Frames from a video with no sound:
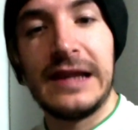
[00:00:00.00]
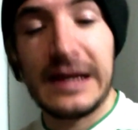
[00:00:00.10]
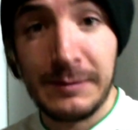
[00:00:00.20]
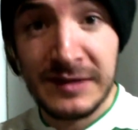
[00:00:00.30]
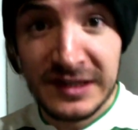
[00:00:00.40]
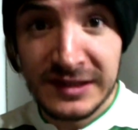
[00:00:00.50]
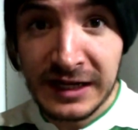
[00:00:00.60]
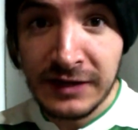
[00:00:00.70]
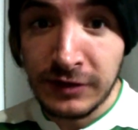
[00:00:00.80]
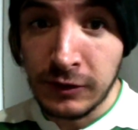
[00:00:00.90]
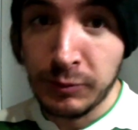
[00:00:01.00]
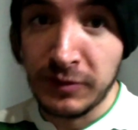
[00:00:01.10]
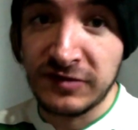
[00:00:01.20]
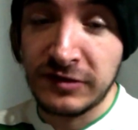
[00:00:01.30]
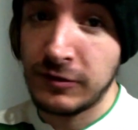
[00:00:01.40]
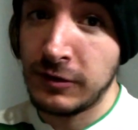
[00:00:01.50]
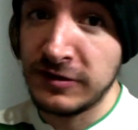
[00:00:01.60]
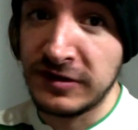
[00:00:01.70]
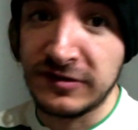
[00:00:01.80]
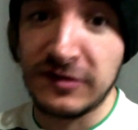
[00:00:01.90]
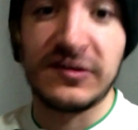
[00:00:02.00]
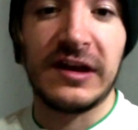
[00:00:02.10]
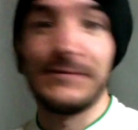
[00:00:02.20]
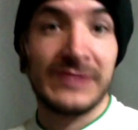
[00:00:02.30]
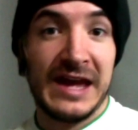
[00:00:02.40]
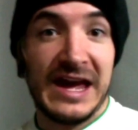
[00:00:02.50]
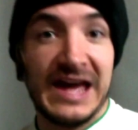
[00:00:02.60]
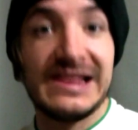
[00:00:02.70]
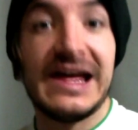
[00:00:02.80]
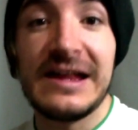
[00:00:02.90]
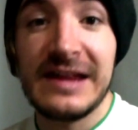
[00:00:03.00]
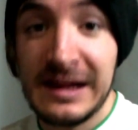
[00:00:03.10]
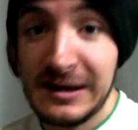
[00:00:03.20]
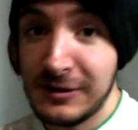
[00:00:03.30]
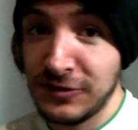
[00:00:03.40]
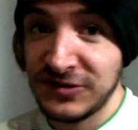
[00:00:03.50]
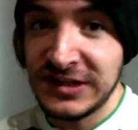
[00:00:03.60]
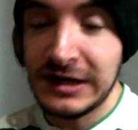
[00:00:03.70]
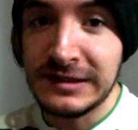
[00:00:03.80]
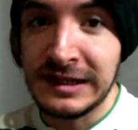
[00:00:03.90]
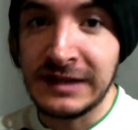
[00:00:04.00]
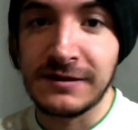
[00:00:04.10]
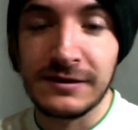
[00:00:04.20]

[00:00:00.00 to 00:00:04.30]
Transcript: La camiseta que yo tengo puesta a todos estos es la de los Celtic